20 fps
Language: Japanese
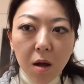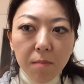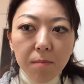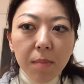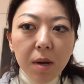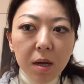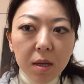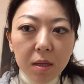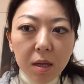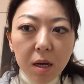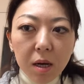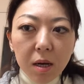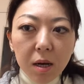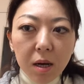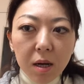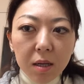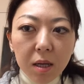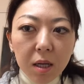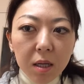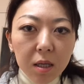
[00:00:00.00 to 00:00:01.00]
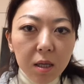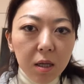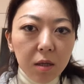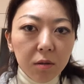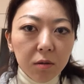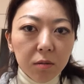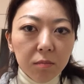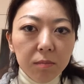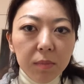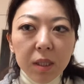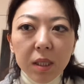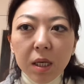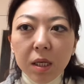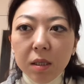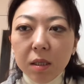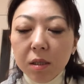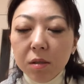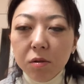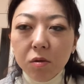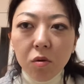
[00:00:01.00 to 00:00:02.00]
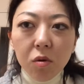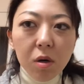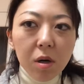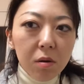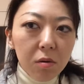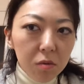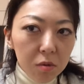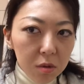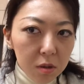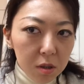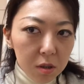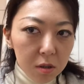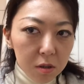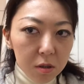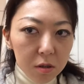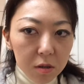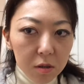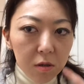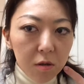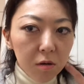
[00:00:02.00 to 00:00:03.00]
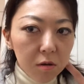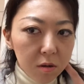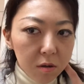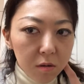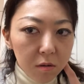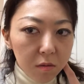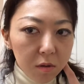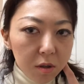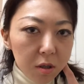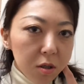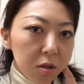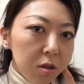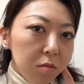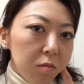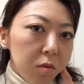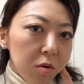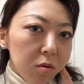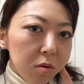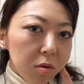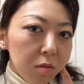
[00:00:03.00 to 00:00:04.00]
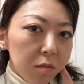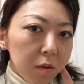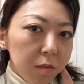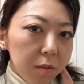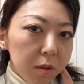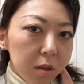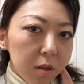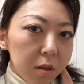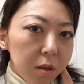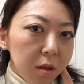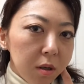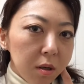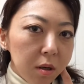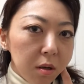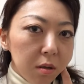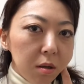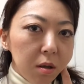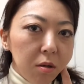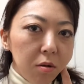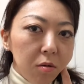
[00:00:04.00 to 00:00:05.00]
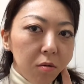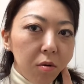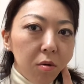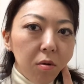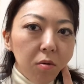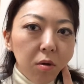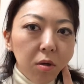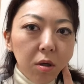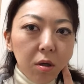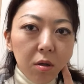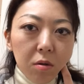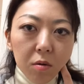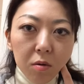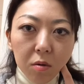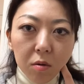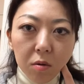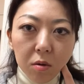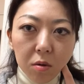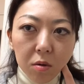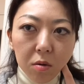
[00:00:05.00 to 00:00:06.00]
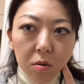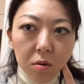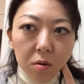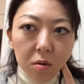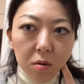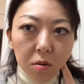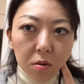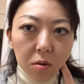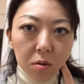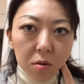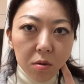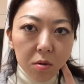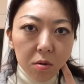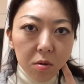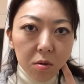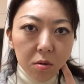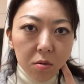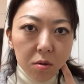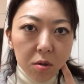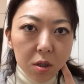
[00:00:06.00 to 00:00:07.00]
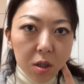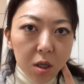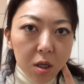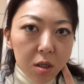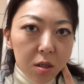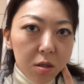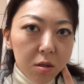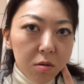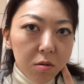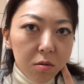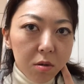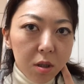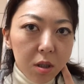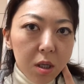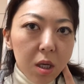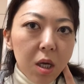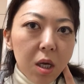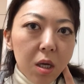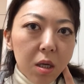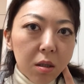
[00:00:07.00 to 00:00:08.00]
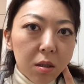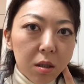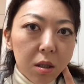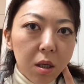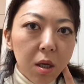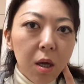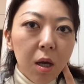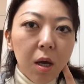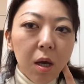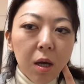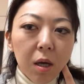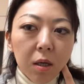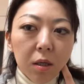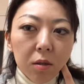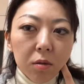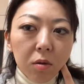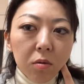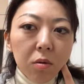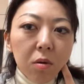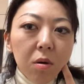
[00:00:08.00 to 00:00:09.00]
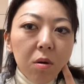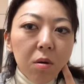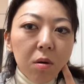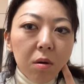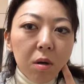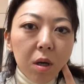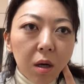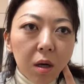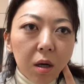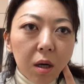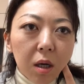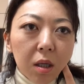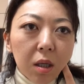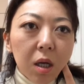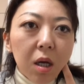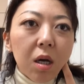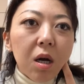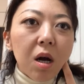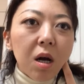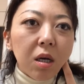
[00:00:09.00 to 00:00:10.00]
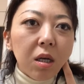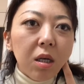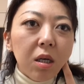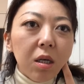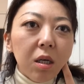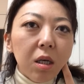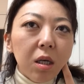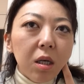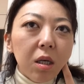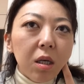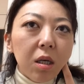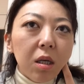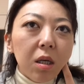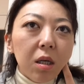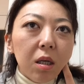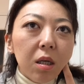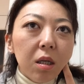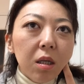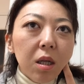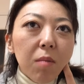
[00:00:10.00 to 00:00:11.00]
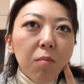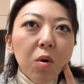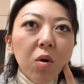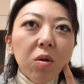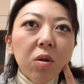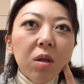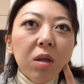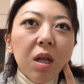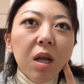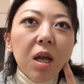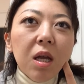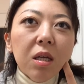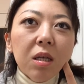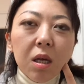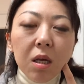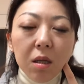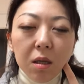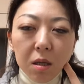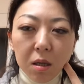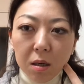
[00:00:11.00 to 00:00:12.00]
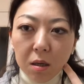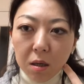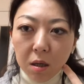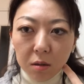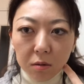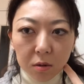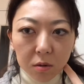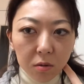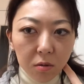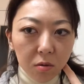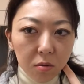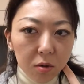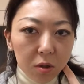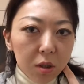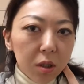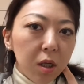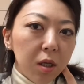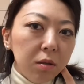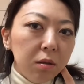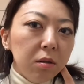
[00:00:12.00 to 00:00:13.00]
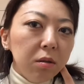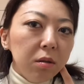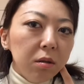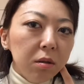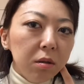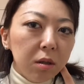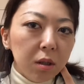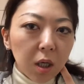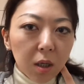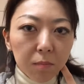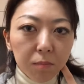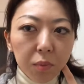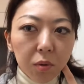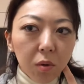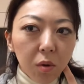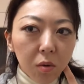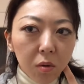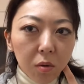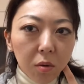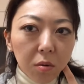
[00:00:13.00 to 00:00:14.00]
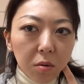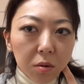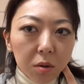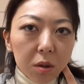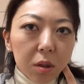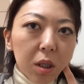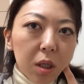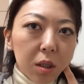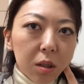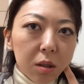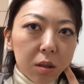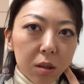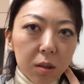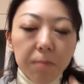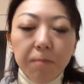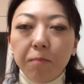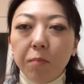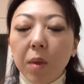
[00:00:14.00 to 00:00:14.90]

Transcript: まあなんかなってるみたいな人が多いです。私も玉部知博士のコーチングのスクールを卒業した一人です。その肩書きでもって宣伝活動してるプロコーチです。